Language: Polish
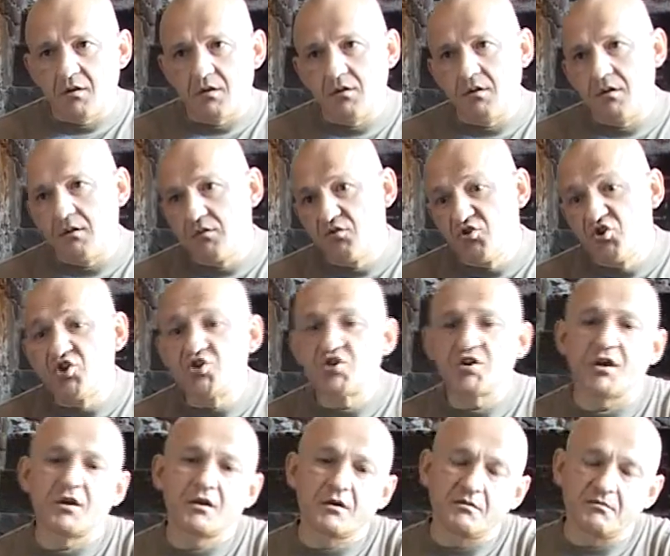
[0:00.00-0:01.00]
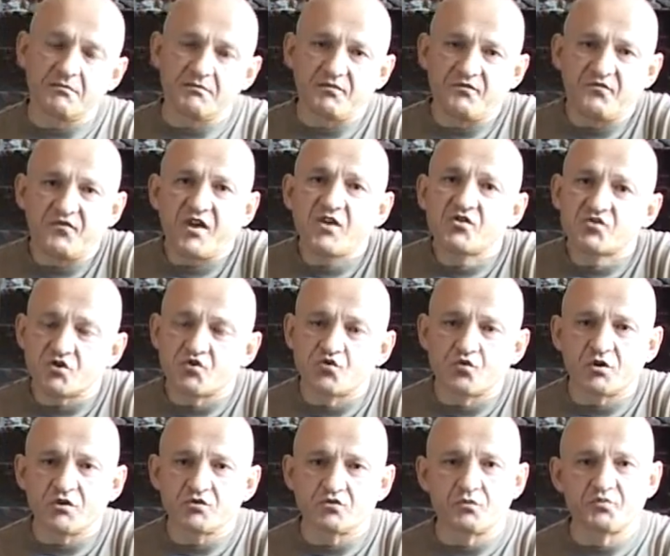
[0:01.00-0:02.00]
E, dzisiaj większość
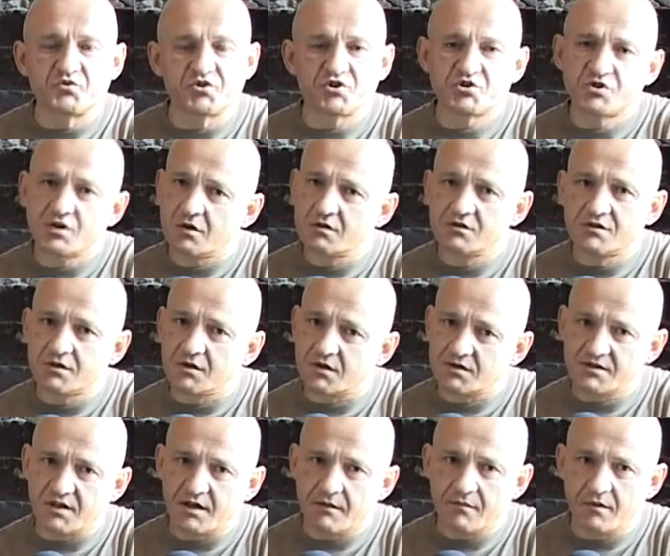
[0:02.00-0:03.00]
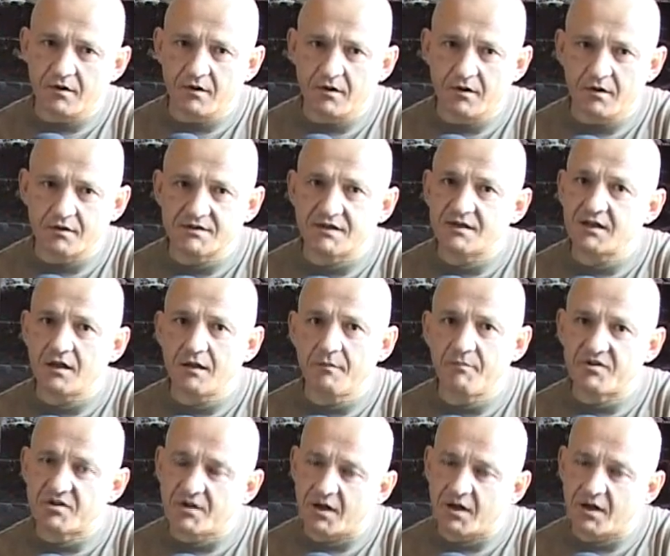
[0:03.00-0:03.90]
turystów przyjeżdżających na zamek zadaje